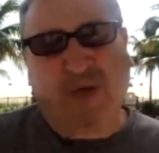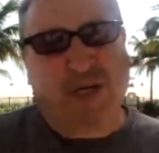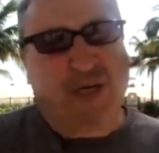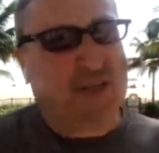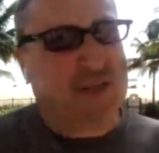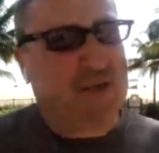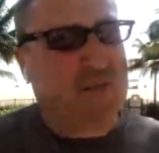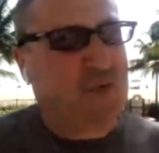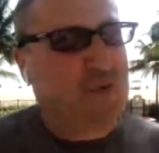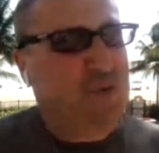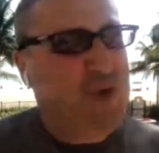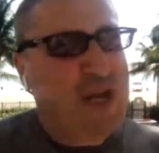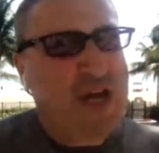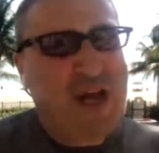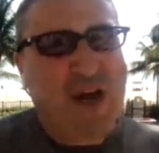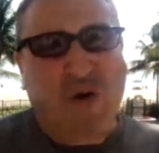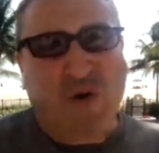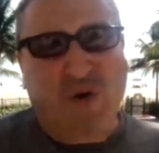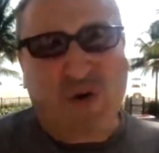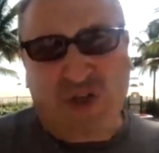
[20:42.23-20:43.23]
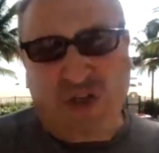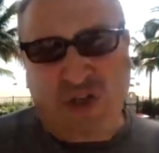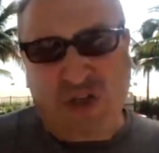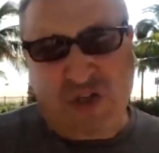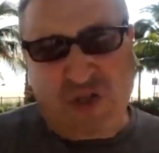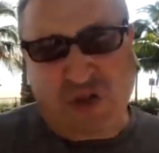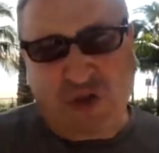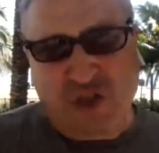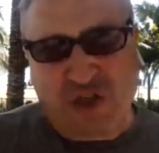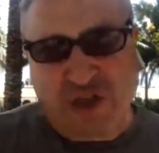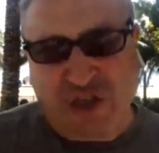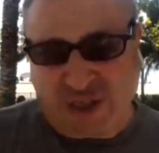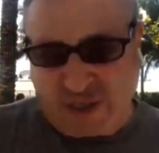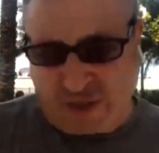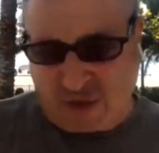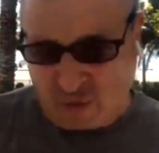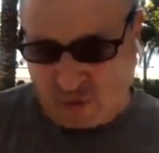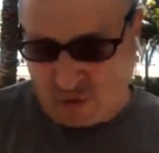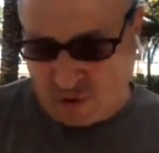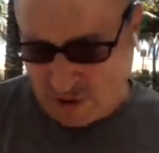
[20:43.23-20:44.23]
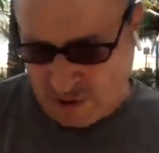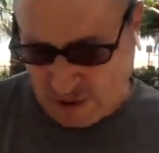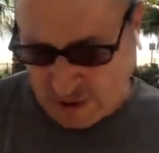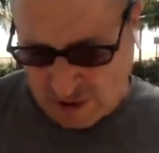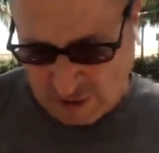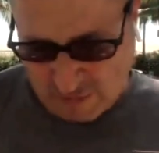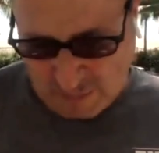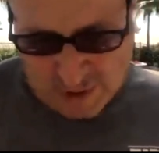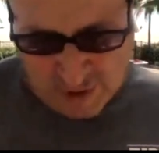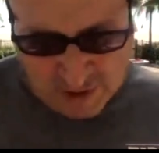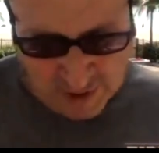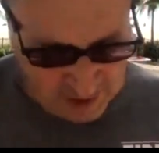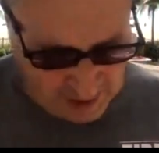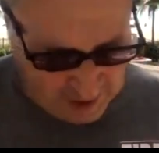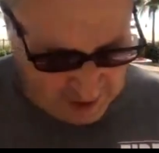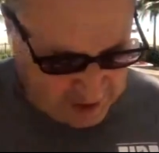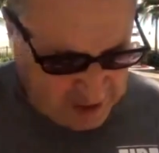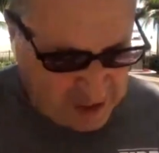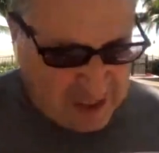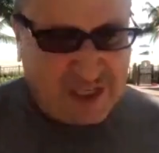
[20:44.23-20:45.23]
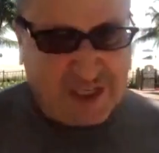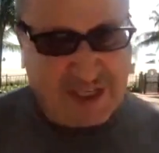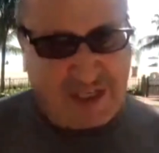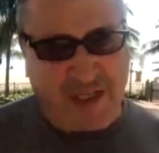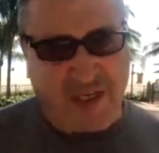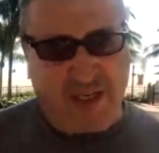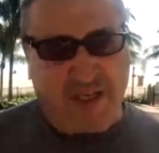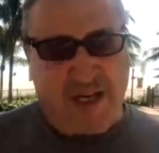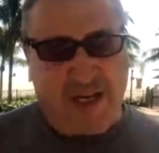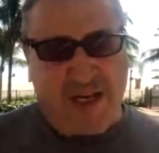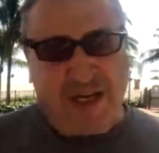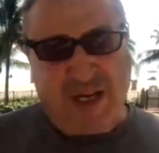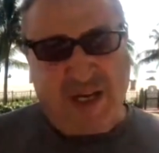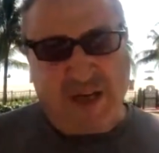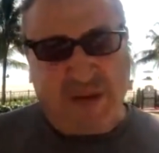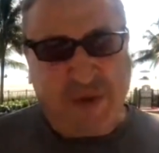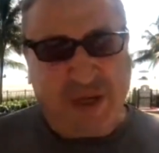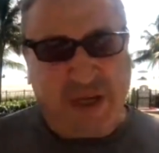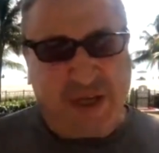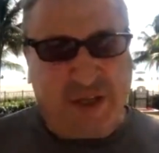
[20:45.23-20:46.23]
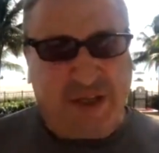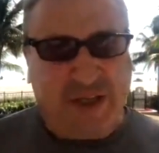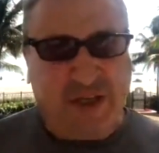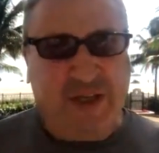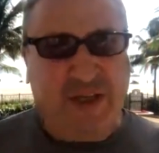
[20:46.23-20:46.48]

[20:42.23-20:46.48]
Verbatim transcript: Поэтому очень сложно для турок даже психологически иметь и...